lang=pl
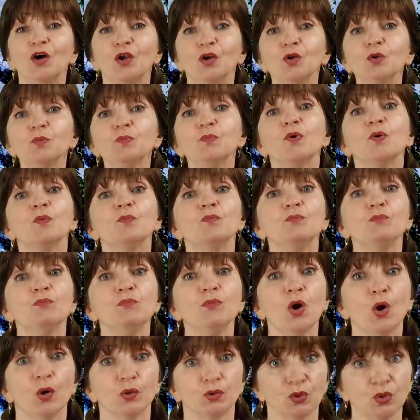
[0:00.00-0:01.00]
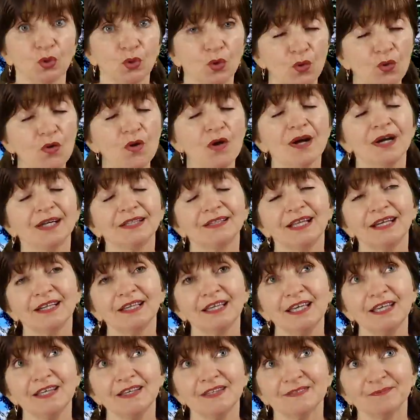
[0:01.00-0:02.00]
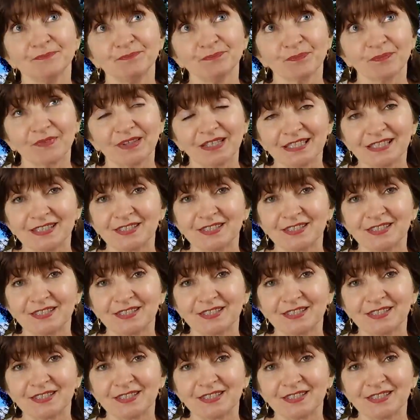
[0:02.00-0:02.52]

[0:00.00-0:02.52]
lub miotku, taki mm,